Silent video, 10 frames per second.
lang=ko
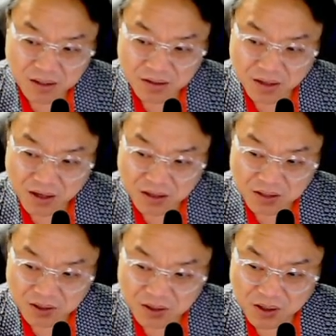어,
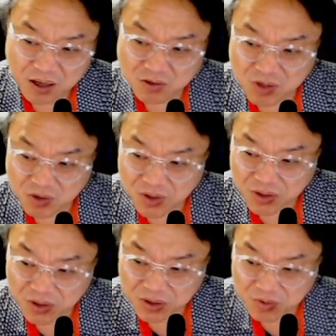닥터케이가 최근에
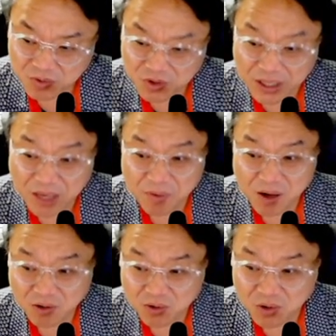강조하고 있는 뭐
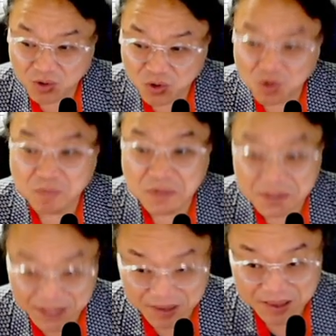네이버하고도
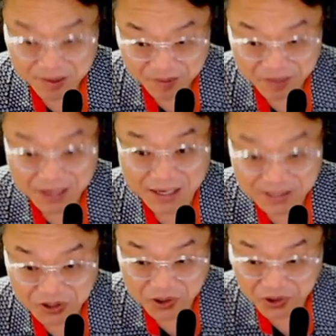조금 비슷한
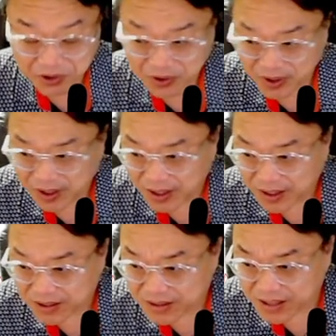맥락이죠.
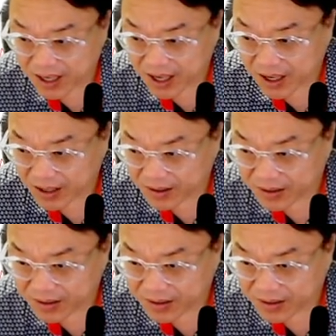자,